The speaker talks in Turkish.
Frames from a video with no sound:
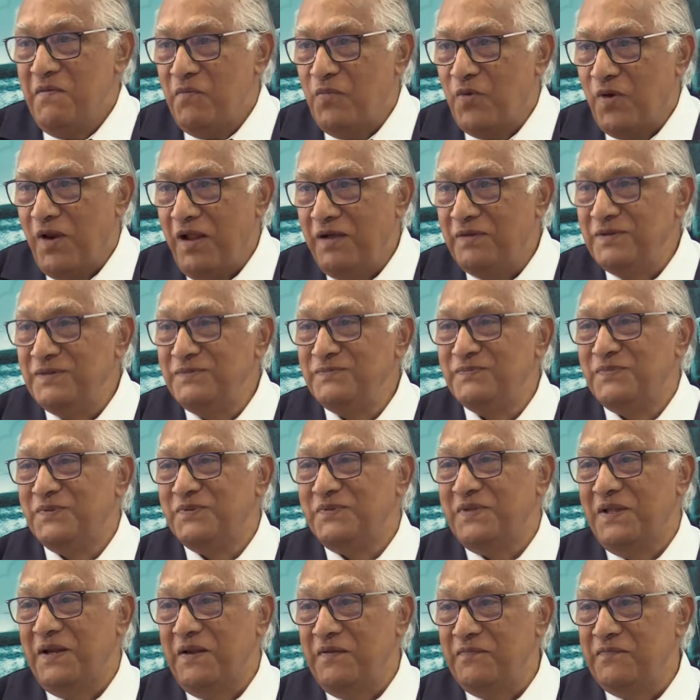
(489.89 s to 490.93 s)
Bırakın bu
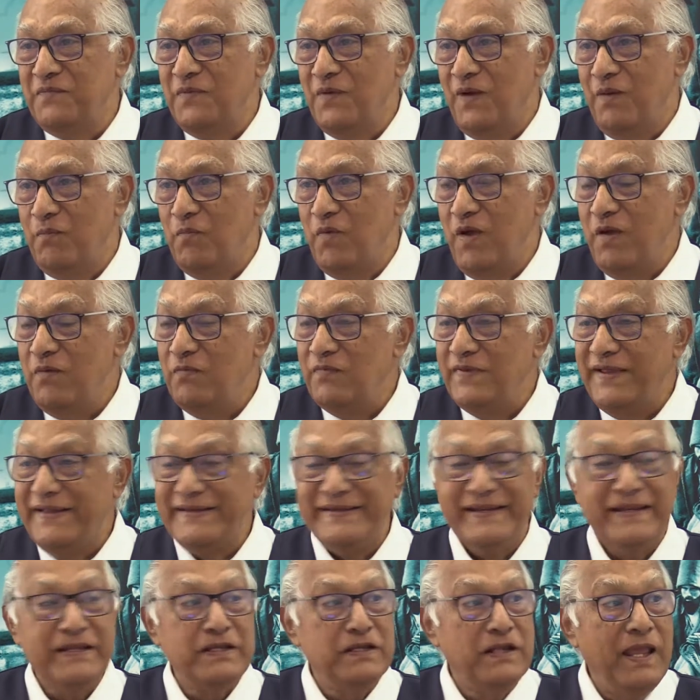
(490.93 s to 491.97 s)
taraf.
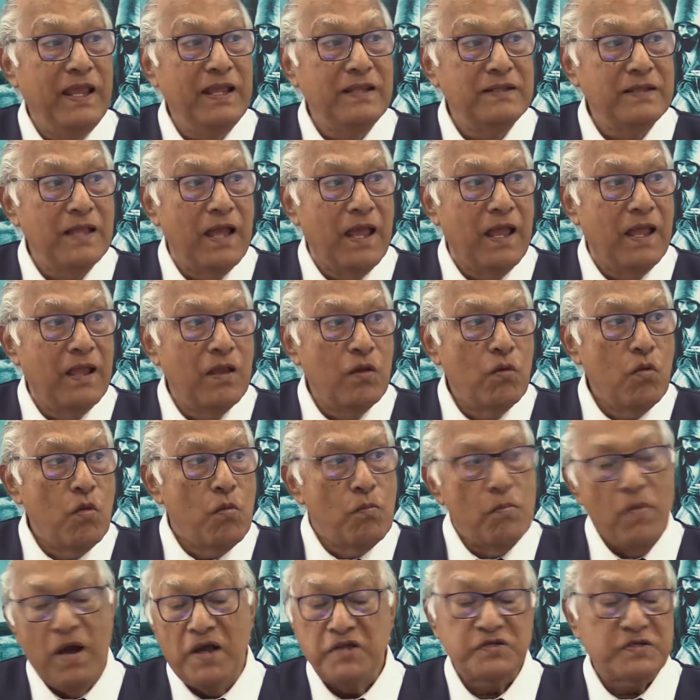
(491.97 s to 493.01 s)
Mevlana neyi de
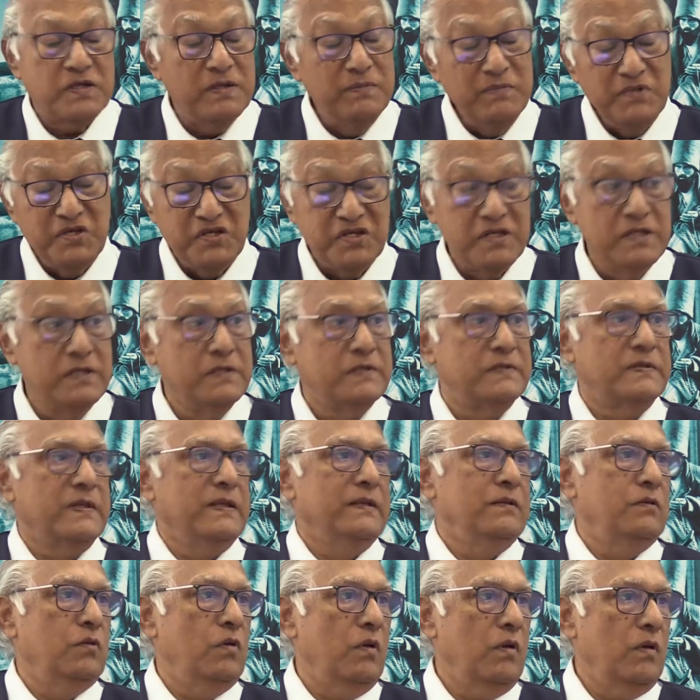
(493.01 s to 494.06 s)
başka bir şey
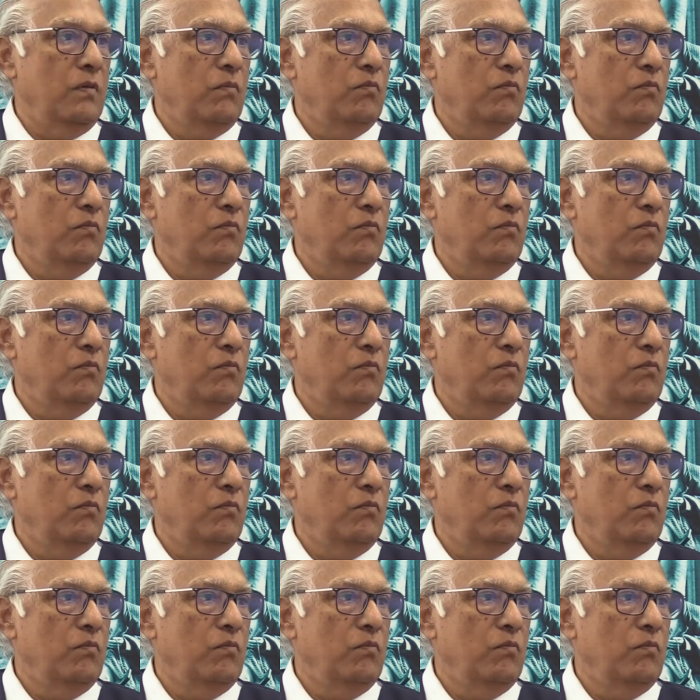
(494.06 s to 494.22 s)
hissediyor.